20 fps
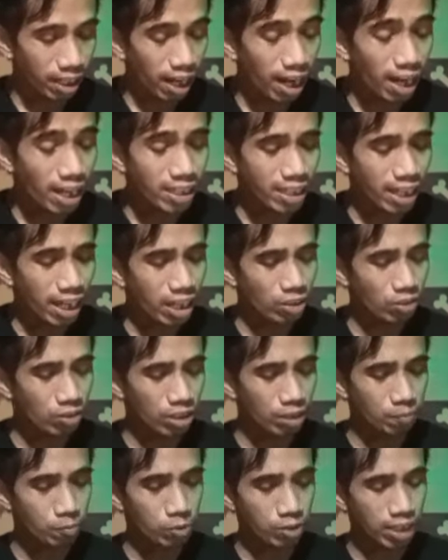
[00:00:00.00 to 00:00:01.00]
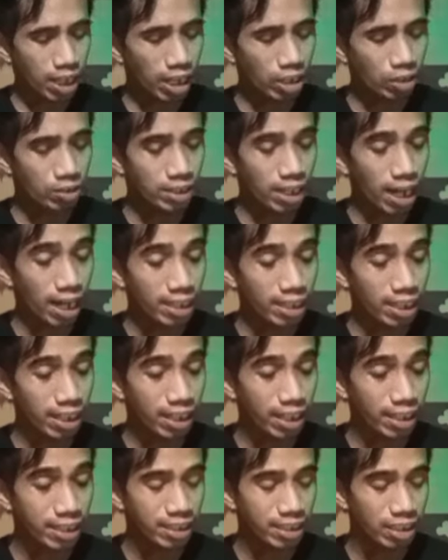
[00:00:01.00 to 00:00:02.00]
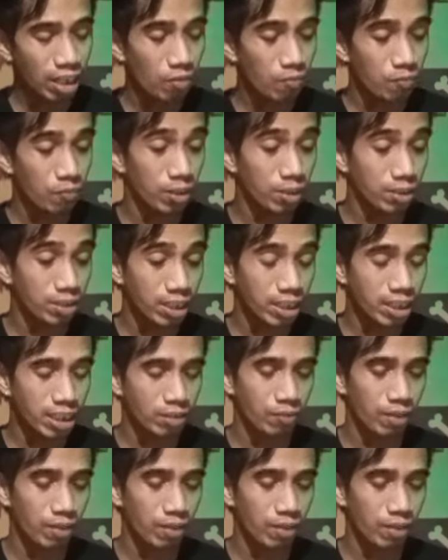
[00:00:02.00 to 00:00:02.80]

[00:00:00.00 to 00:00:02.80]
At narito na po tayo sa ating race number 3.